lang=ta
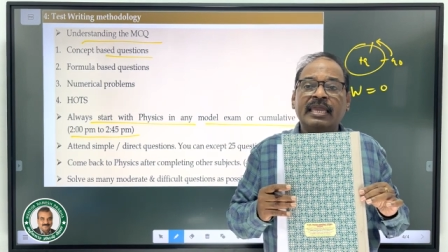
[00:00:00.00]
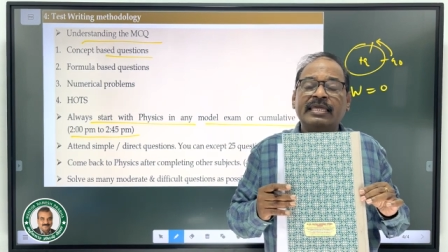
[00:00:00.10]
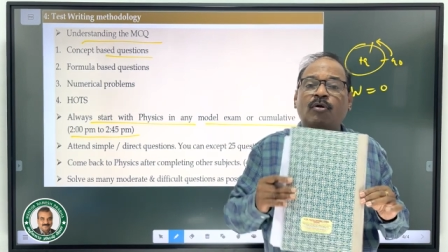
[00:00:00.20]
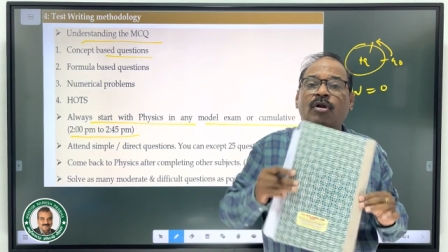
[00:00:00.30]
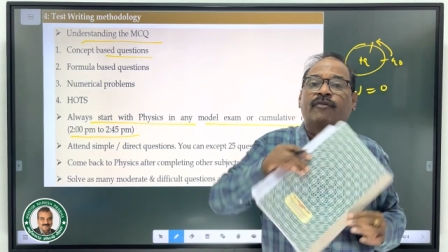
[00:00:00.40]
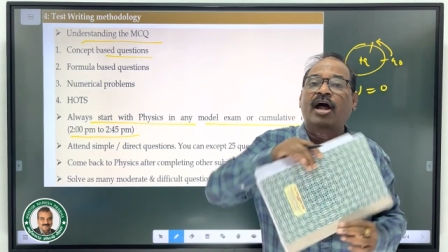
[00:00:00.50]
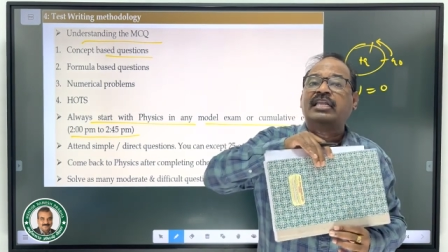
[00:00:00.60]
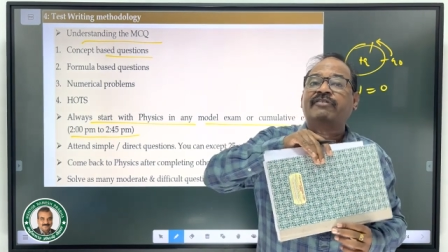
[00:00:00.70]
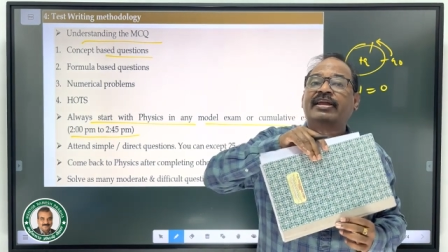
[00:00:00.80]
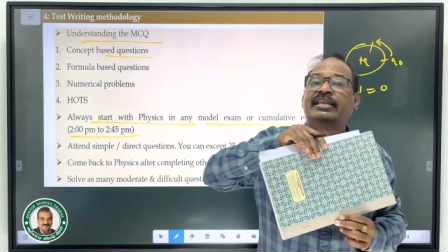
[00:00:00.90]
இதை ஒரு
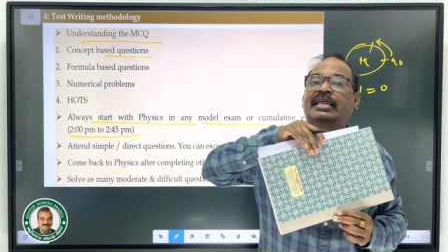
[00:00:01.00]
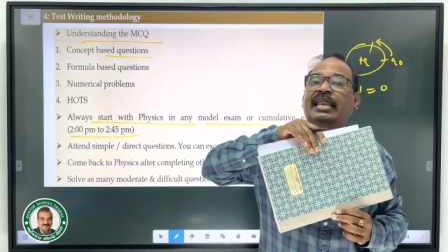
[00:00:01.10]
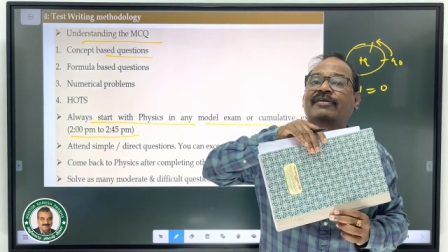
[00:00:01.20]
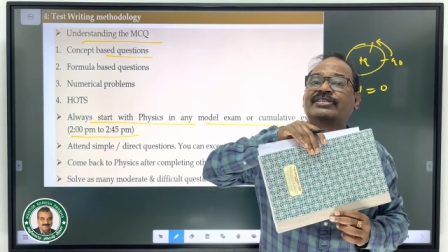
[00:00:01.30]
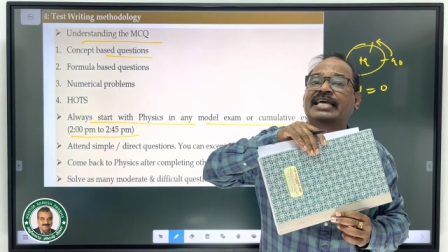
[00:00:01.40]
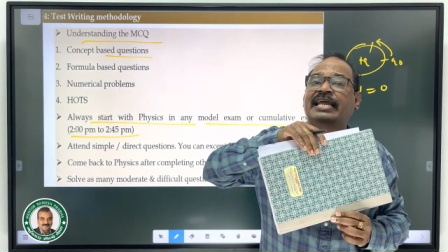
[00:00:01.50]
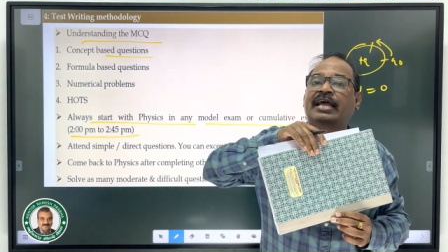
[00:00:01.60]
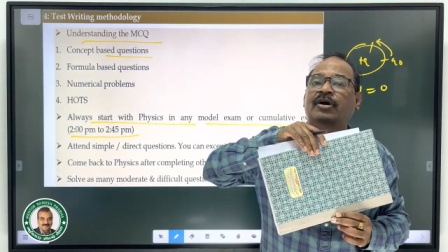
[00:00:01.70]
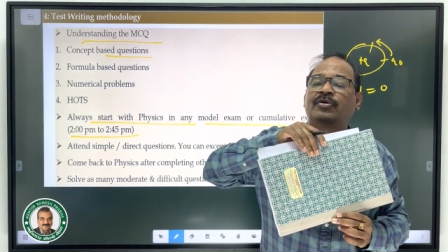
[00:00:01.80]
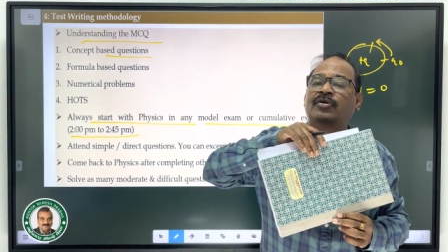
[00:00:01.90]
ஃபார்ட்டி ஃபைவ் டிகிரியில் வச்சா என்ன
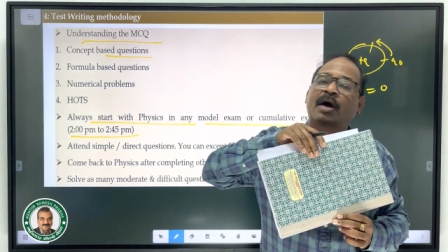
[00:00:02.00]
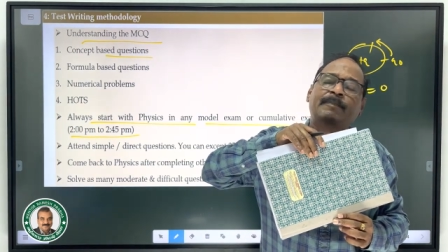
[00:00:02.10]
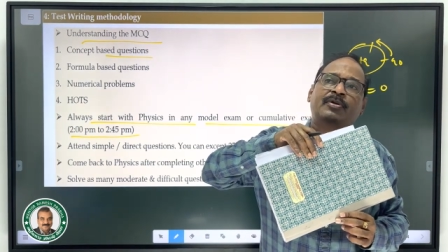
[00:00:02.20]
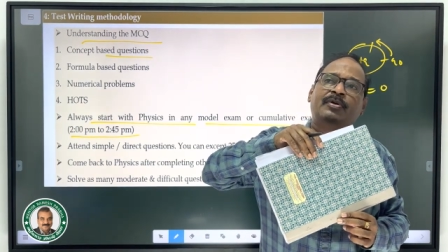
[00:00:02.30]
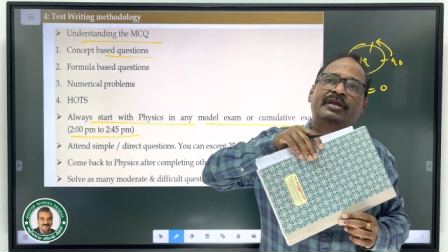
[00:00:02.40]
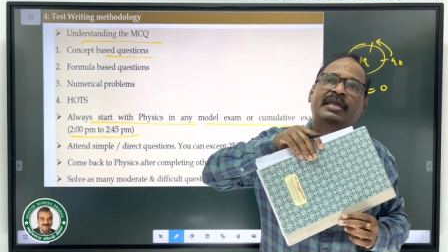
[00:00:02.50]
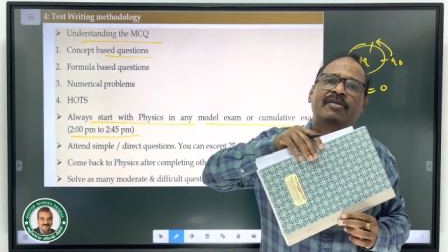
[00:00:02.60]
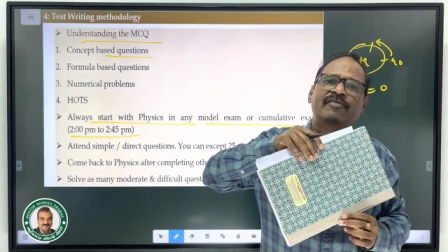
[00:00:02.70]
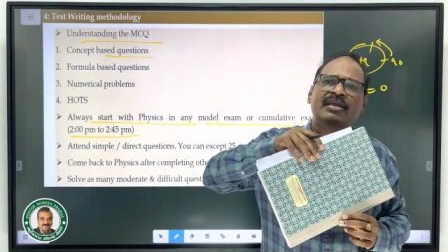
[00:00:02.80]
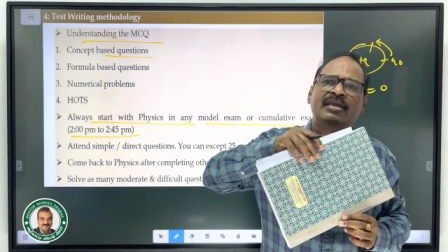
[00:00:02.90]
ஆகும் அப்படி ஒரு
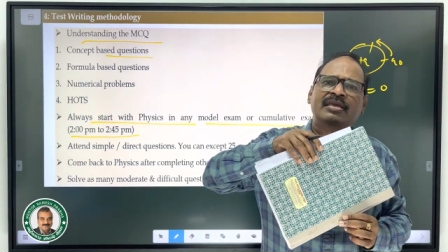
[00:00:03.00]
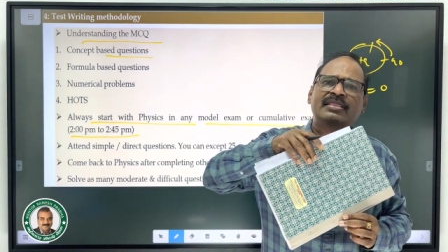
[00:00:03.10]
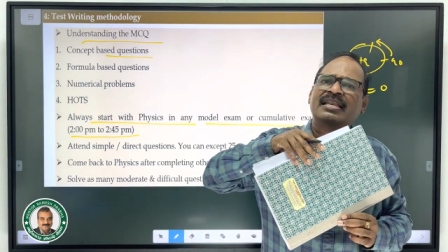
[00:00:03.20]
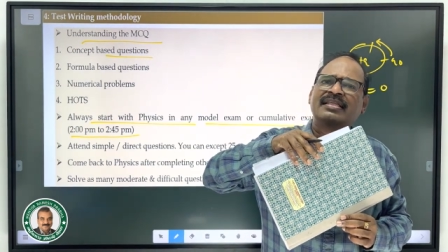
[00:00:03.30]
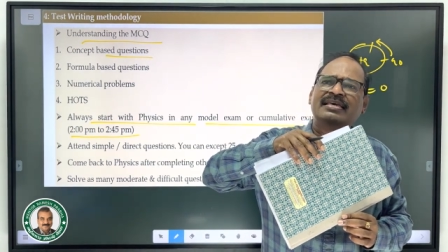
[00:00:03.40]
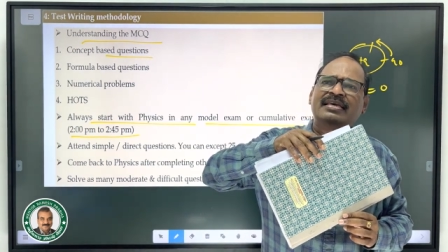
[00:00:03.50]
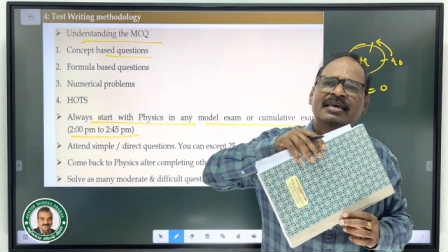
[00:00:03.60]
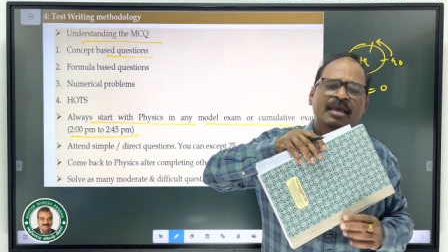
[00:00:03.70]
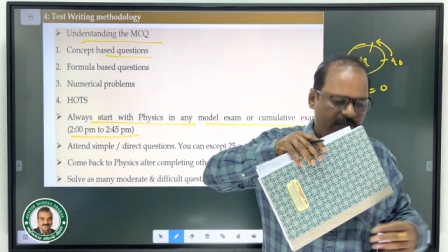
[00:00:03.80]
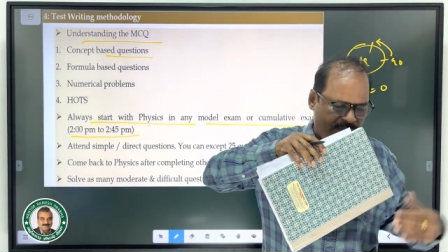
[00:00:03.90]
கேள்வி இது என்னது
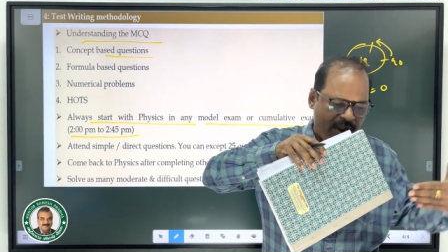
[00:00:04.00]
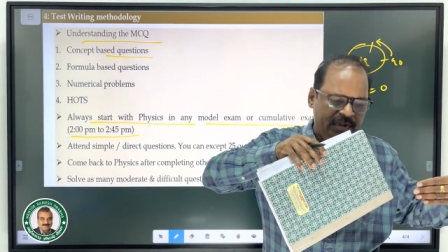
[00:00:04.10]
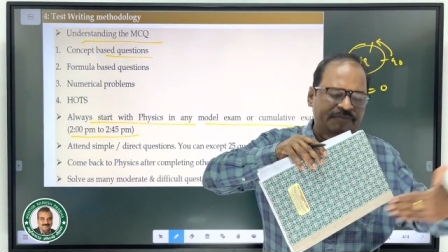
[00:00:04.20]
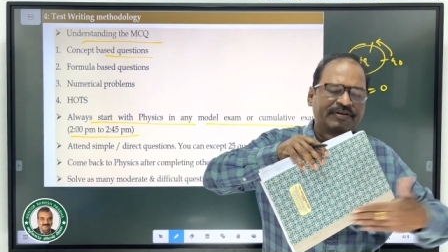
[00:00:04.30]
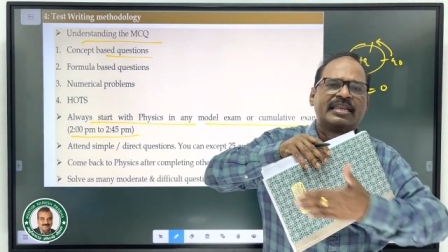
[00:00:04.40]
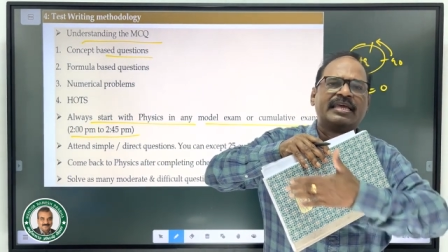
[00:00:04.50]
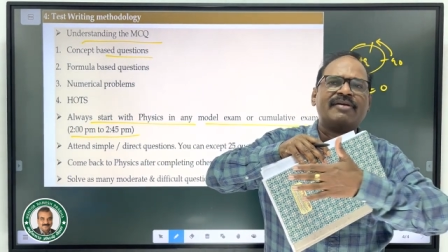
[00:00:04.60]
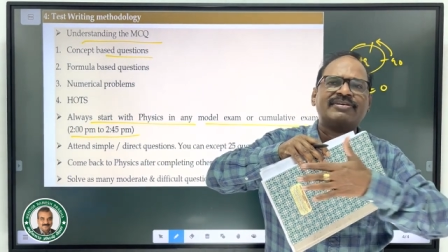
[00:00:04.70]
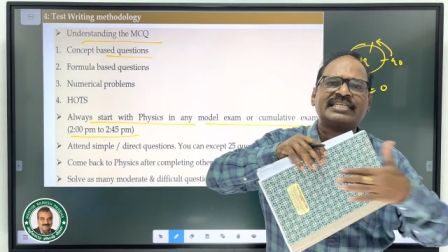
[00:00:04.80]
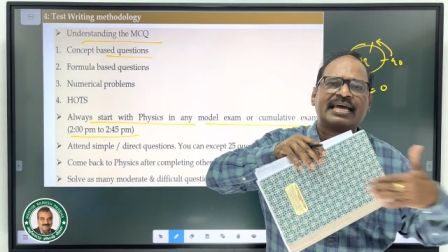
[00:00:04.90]
ஃபார்ட்டி ஃபைவ்
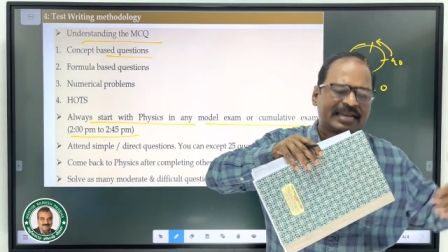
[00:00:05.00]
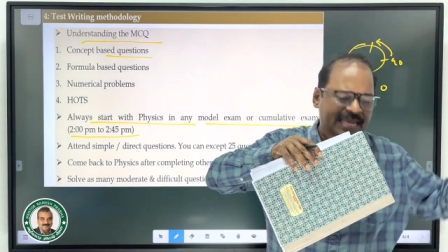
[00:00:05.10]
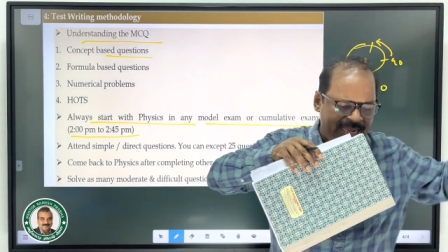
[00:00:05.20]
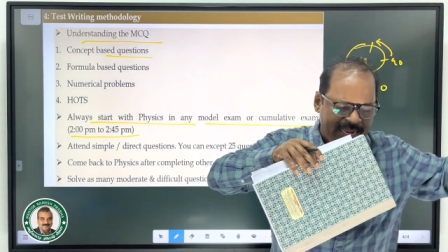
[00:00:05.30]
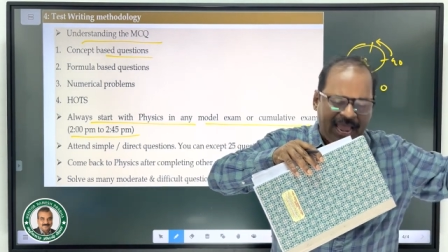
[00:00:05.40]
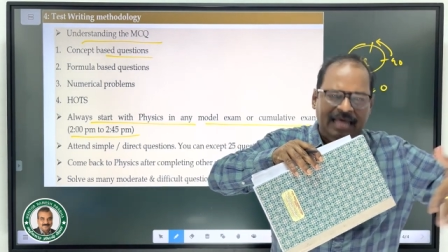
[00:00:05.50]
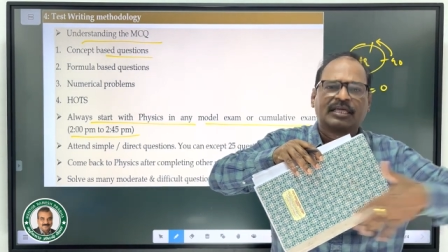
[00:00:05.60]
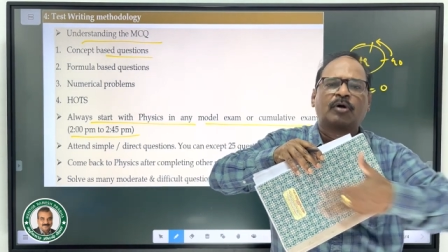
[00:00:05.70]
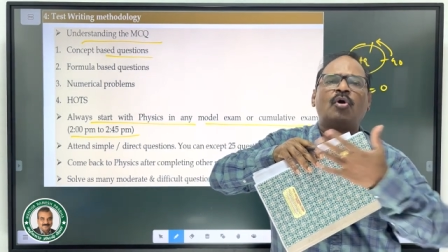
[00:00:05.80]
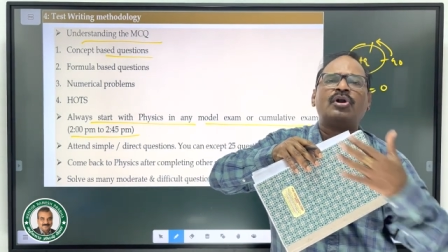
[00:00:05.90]
டிகிரியில் வச்சா என்ன
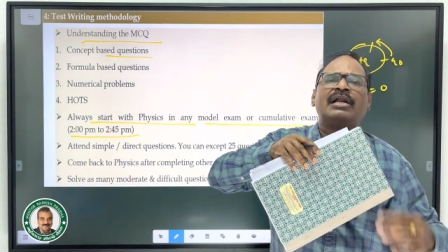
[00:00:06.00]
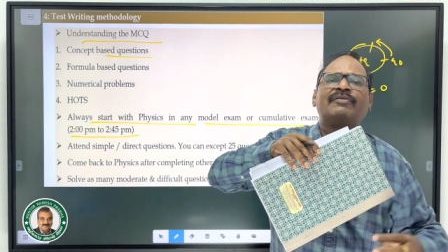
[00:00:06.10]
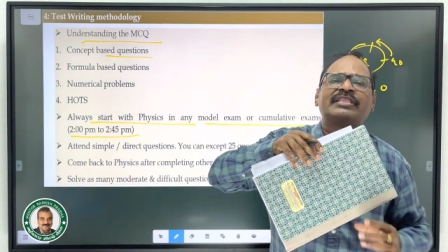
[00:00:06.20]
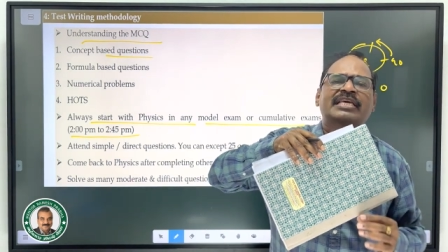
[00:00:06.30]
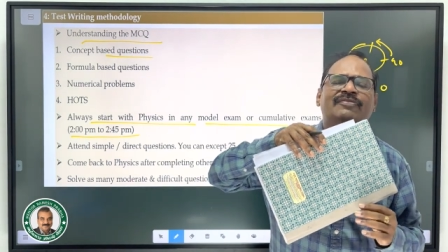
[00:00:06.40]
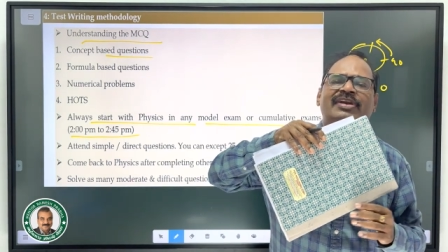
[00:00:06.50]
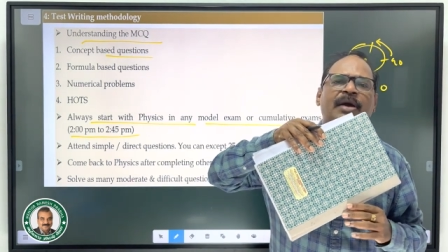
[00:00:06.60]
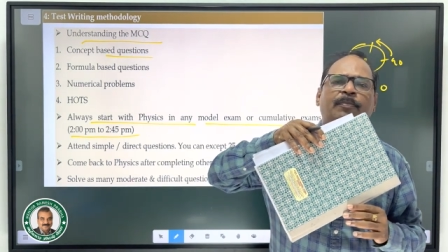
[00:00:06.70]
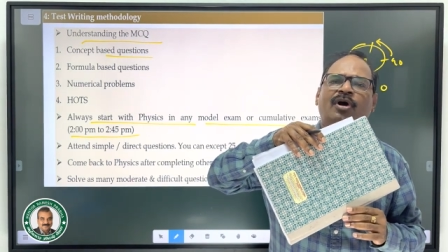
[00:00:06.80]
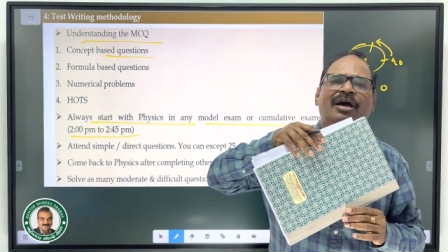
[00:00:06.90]
அந்த கோடுகள் வந்து இது
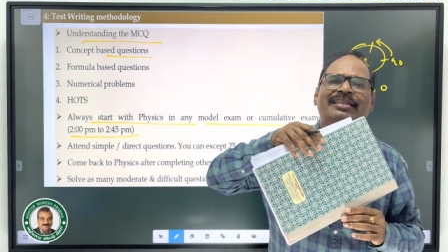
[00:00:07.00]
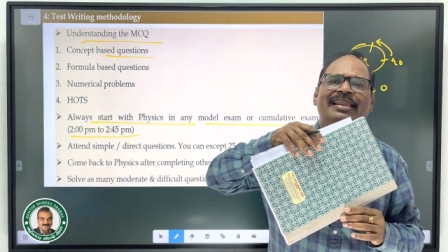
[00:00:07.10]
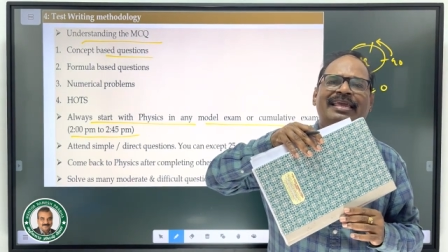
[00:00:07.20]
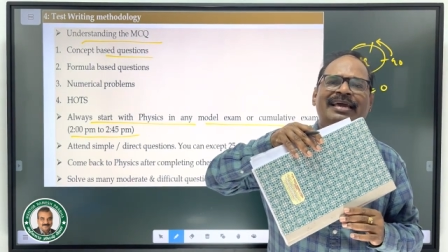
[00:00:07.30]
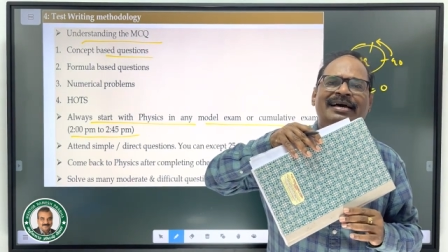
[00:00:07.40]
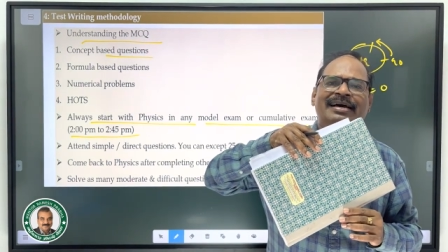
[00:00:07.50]
வழியாக போகாது இல்லையா